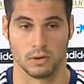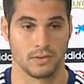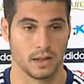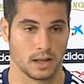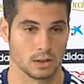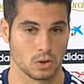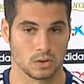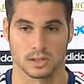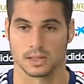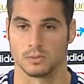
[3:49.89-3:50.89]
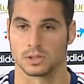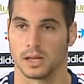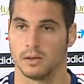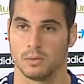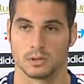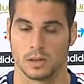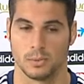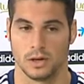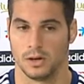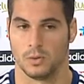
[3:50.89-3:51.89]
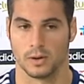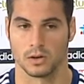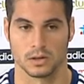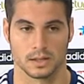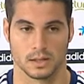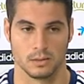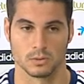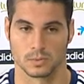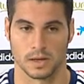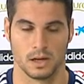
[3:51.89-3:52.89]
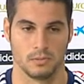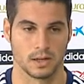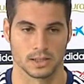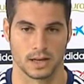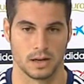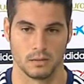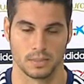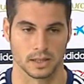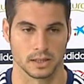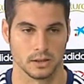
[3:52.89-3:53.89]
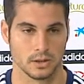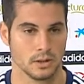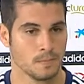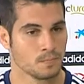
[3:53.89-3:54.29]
fe de que todos los que estamos aquí vamos a poner lo mejor que tenemos para el viernes, ganar el partido